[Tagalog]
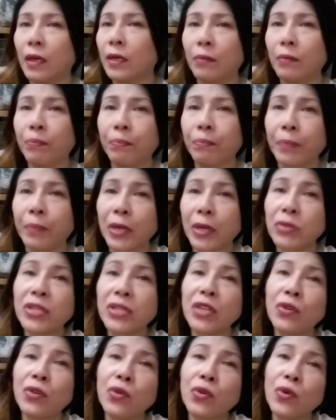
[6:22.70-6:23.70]
Pero
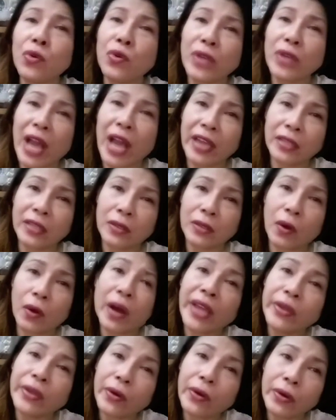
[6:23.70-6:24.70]
sinong uunahin ko
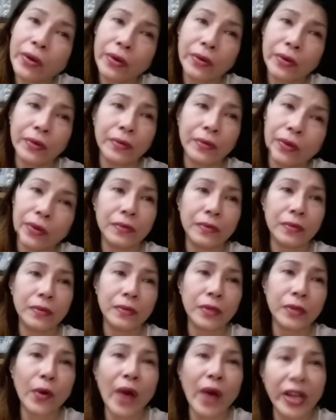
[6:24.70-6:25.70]
kayo
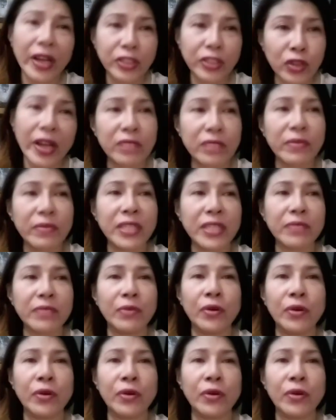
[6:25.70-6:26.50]
o ang Diyos mismo?